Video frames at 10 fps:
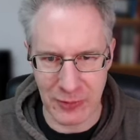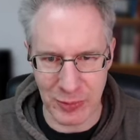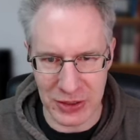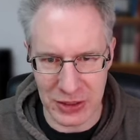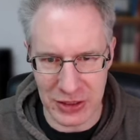
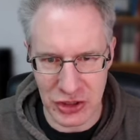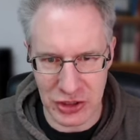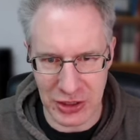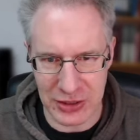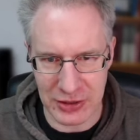wenn man hier nicht
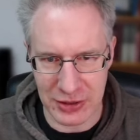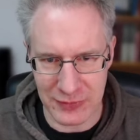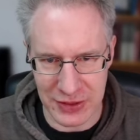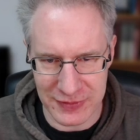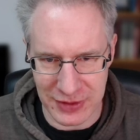schneiden
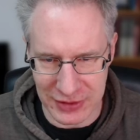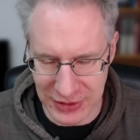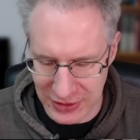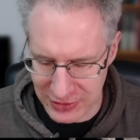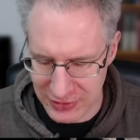kann, weil es
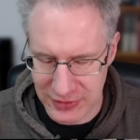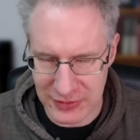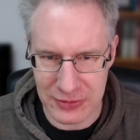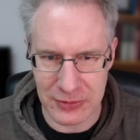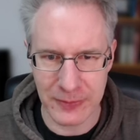dann Geta
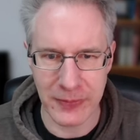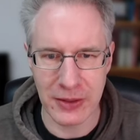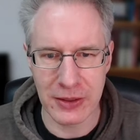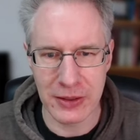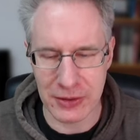ist, ne,
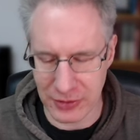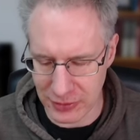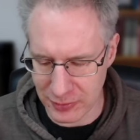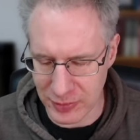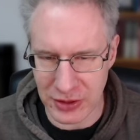
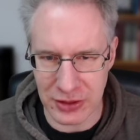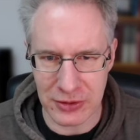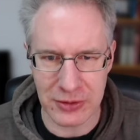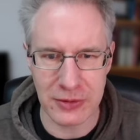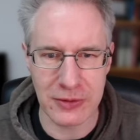dann kann man
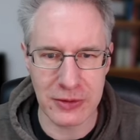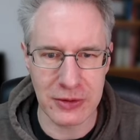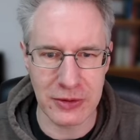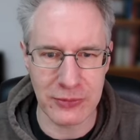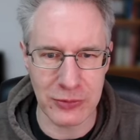hier
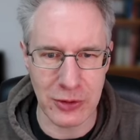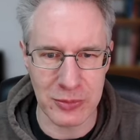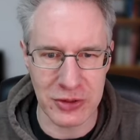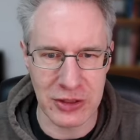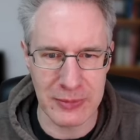die
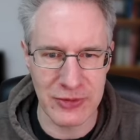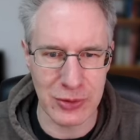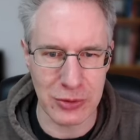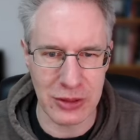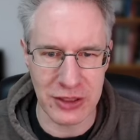Form mit dem
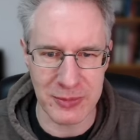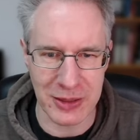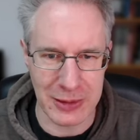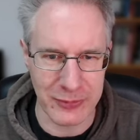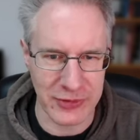Zug gleich
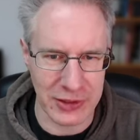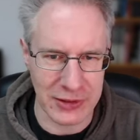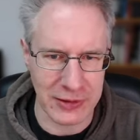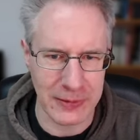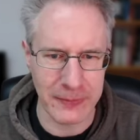mal
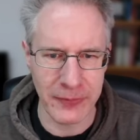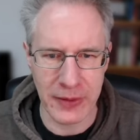abfragen,